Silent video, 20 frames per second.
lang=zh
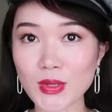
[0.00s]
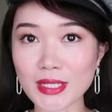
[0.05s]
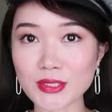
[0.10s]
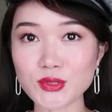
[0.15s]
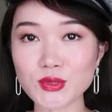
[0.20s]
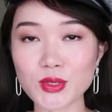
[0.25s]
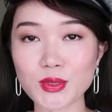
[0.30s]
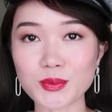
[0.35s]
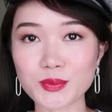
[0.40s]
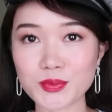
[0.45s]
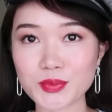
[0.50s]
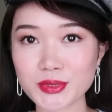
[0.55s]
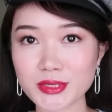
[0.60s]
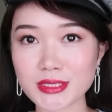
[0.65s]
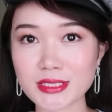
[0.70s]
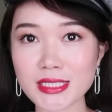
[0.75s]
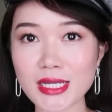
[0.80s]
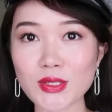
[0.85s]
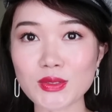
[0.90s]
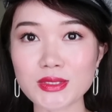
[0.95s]
完全不
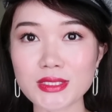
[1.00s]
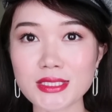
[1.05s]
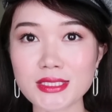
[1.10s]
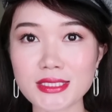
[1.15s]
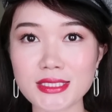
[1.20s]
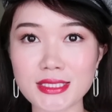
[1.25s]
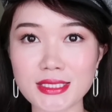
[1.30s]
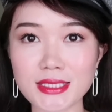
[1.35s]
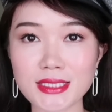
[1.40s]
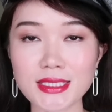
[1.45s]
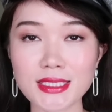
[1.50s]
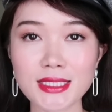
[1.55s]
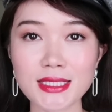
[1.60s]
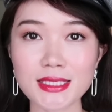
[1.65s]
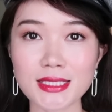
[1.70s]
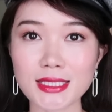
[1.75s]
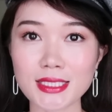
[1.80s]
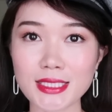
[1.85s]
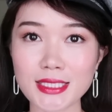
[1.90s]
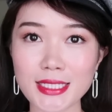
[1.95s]
知道自己
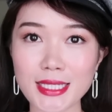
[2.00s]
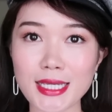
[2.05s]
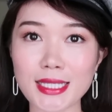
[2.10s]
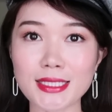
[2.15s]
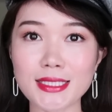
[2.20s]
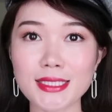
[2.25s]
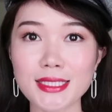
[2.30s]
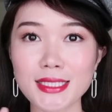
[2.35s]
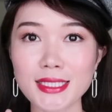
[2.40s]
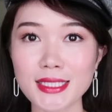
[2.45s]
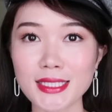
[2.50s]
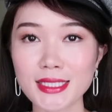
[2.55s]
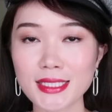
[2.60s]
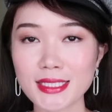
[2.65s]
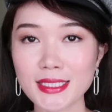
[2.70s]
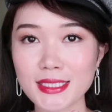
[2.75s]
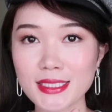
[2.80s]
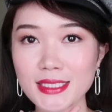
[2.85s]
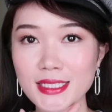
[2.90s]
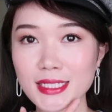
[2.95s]
的脸
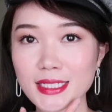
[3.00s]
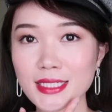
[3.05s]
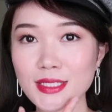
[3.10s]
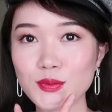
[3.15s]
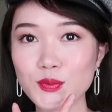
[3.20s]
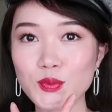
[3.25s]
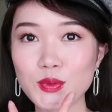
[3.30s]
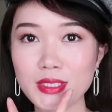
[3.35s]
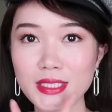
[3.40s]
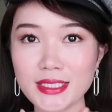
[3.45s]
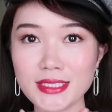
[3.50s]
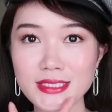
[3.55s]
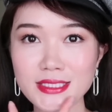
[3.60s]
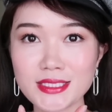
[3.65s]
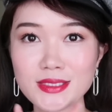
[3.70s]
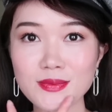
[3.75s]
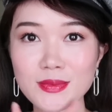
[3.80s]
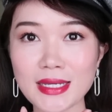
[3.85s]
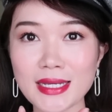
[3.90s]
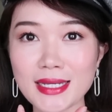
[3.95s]
可以 V
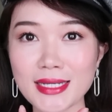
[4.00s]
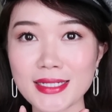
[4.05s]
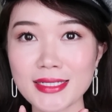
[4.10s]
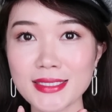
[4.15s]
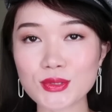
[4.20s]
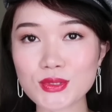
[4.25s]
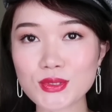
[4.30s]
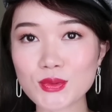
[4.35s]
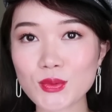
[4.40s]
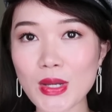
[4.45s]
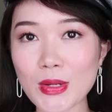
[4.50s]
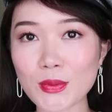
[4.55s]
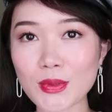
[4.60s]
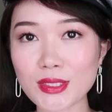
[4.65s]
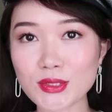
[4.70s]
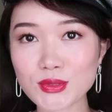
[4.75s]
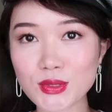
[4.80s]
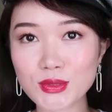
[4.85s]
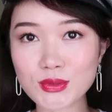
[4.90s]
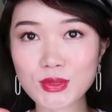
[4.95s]
字吗？就是完
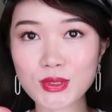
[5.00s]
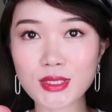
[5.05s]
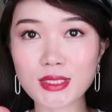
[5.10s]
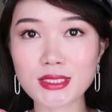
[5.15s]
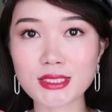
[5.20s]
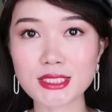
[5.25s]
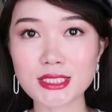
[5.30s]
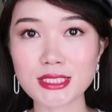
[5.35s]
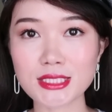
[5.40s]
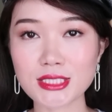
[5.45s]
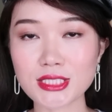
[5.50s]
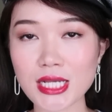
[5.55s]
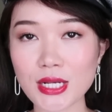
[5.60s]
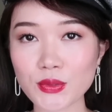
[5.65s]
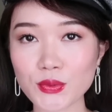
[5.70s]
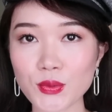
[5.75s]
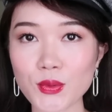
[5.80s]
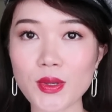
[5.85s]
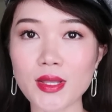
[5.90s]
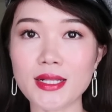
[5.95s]
完全全是一
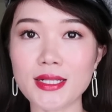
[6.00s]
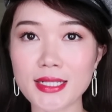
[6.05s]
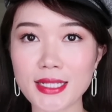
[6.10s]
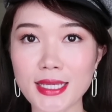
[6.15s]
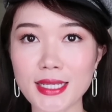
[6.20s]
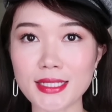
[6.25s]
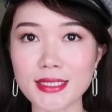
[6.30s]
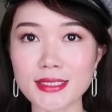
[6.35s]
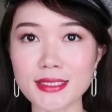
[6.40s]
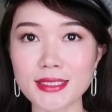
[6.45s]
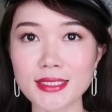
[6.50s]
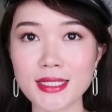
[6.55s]
张圆脸。